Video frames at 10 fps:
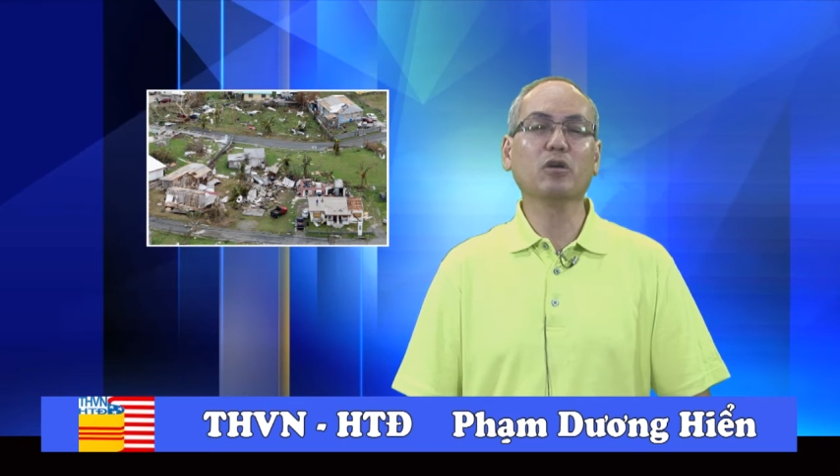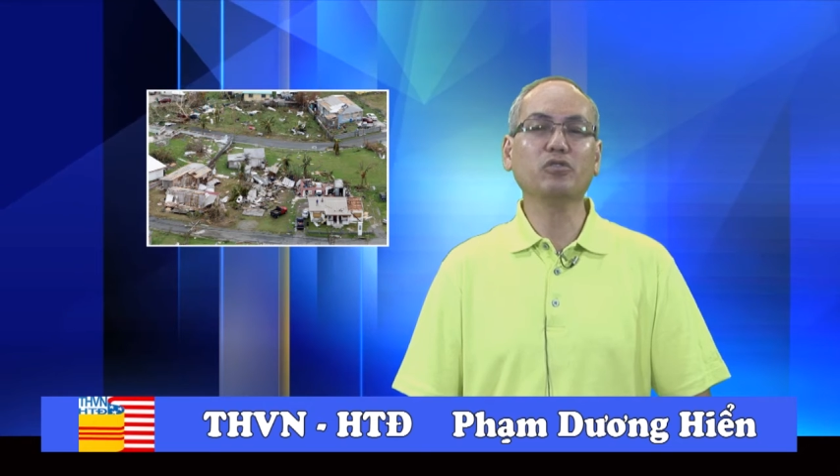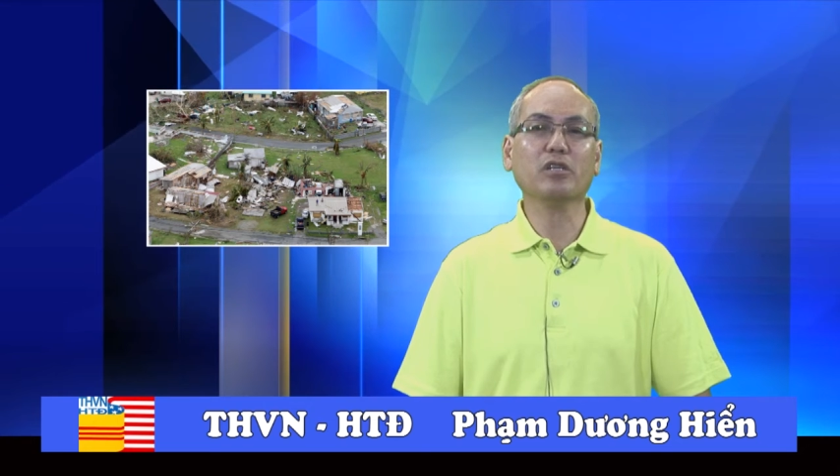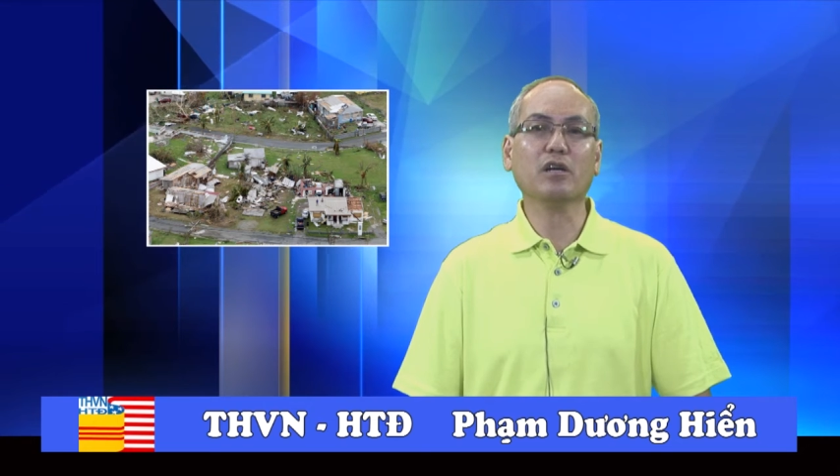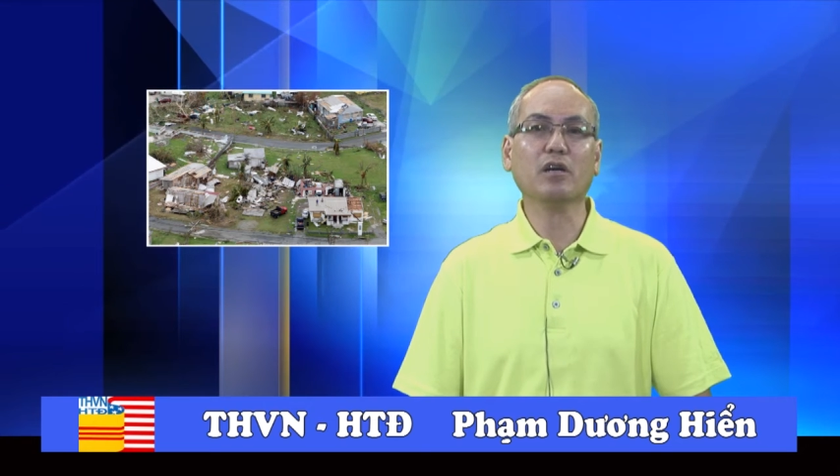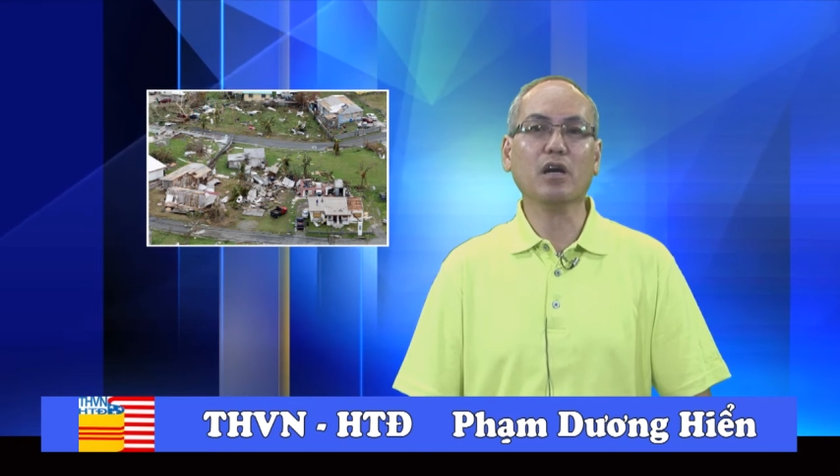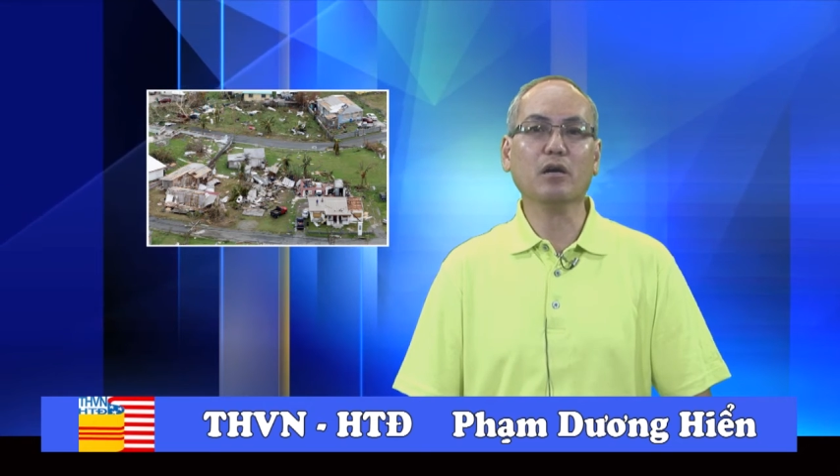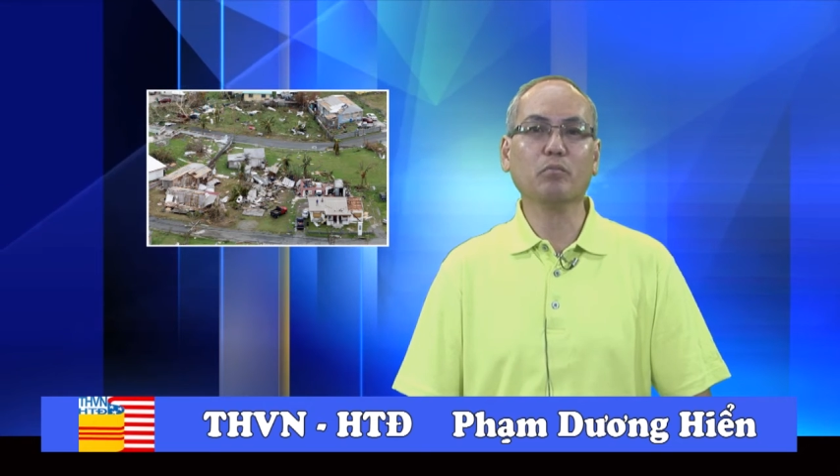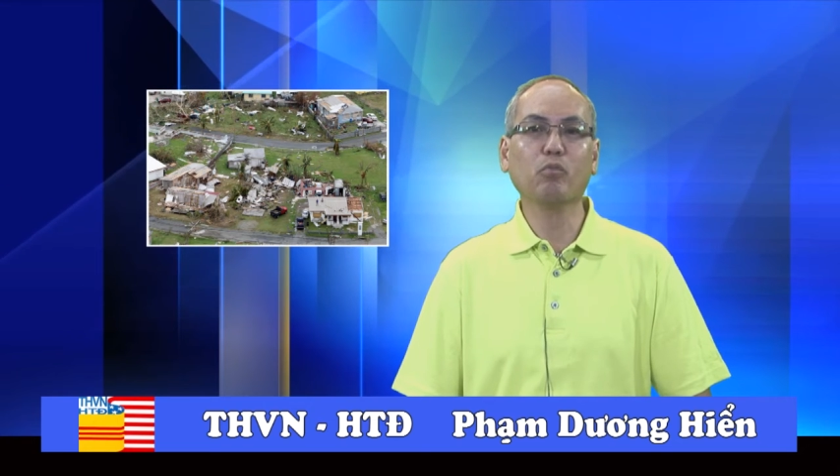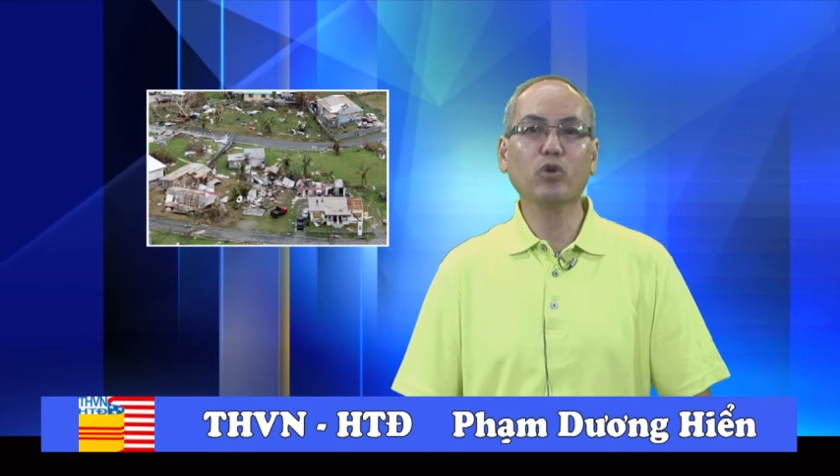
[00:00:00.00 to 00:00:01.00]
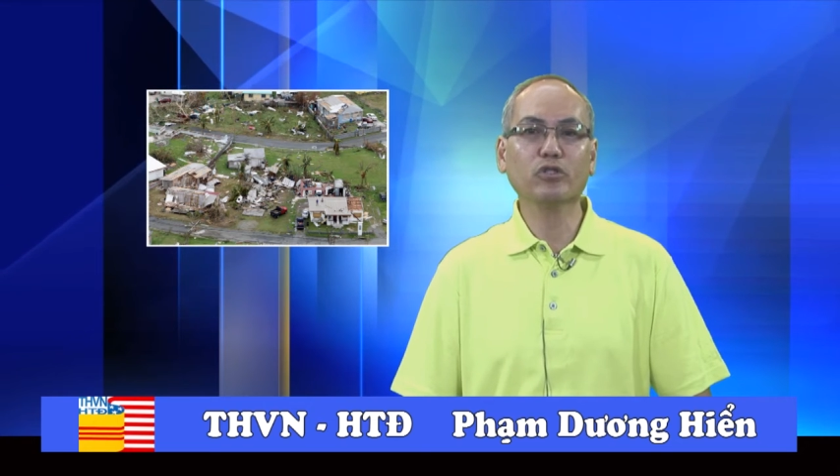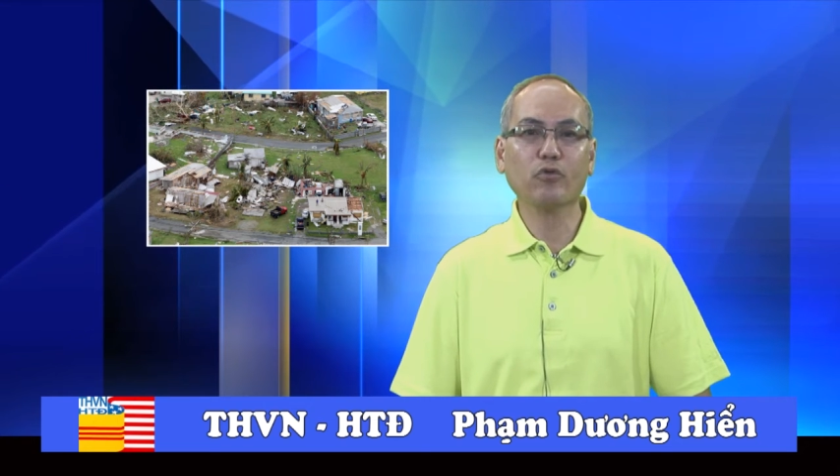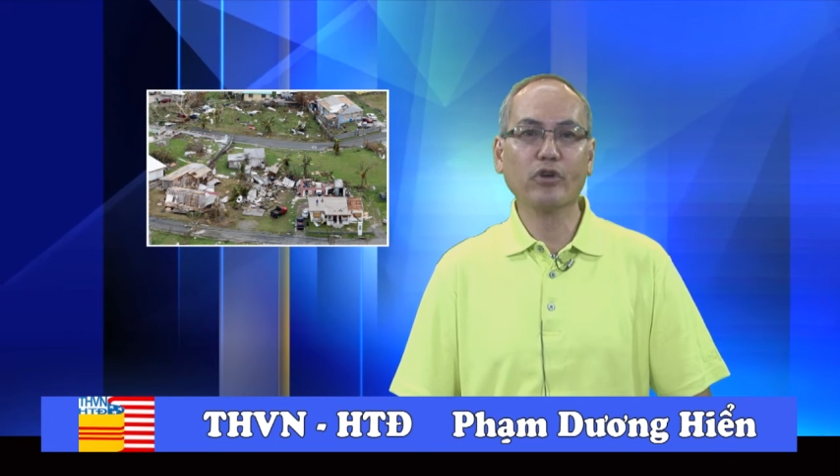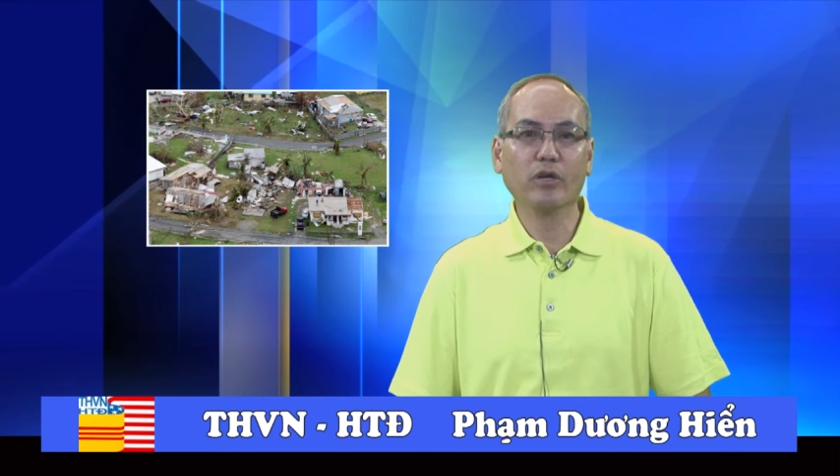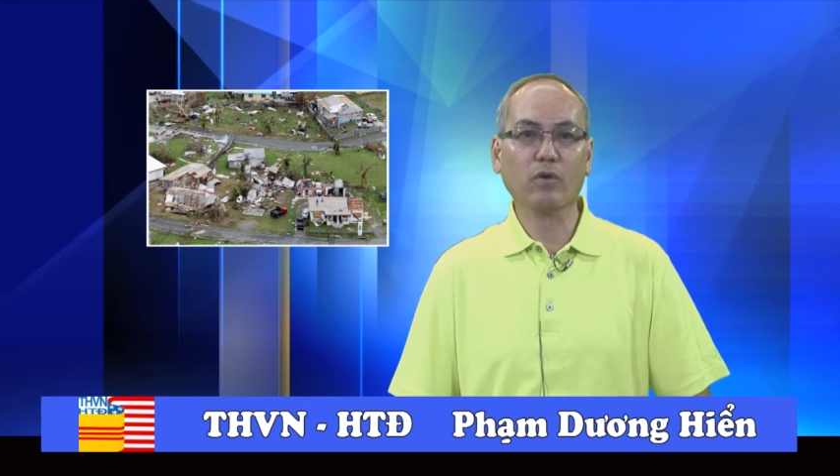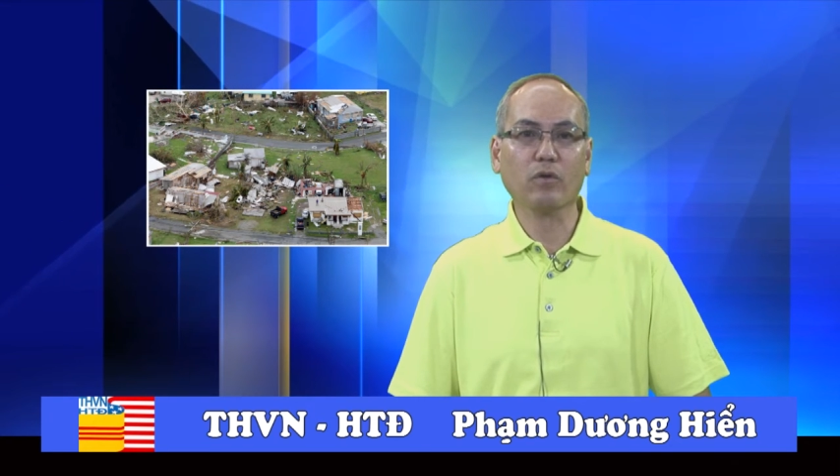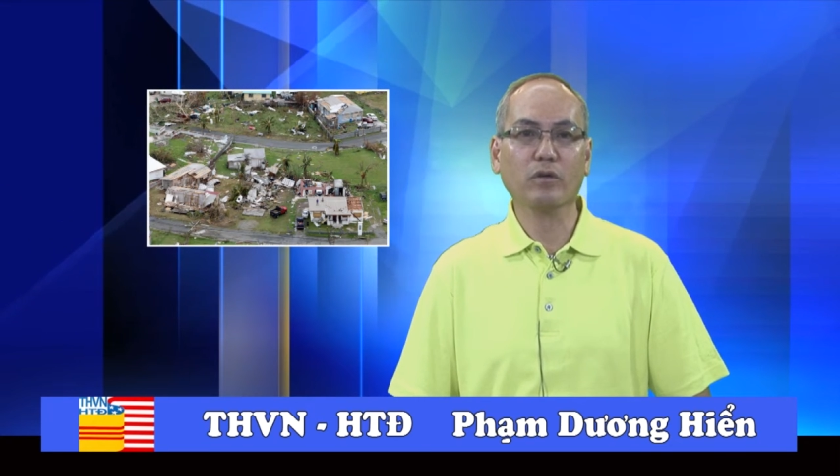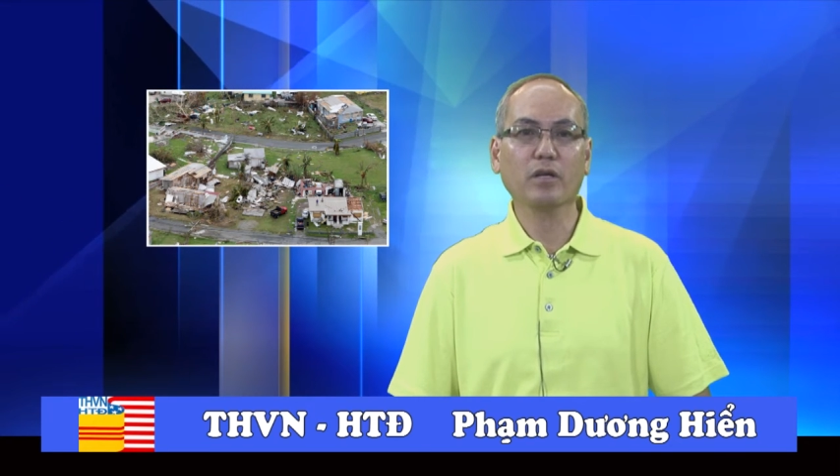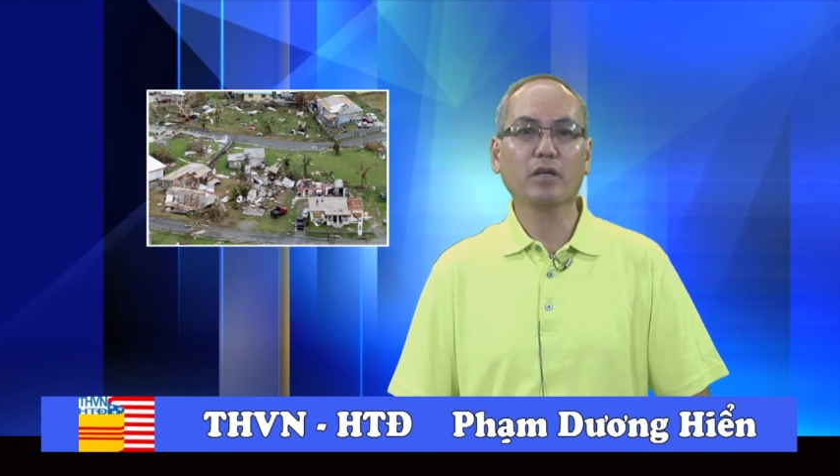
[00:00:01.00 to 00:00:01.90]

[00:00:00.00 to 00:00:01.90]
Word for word: cứu trợ ở Puerto Rico,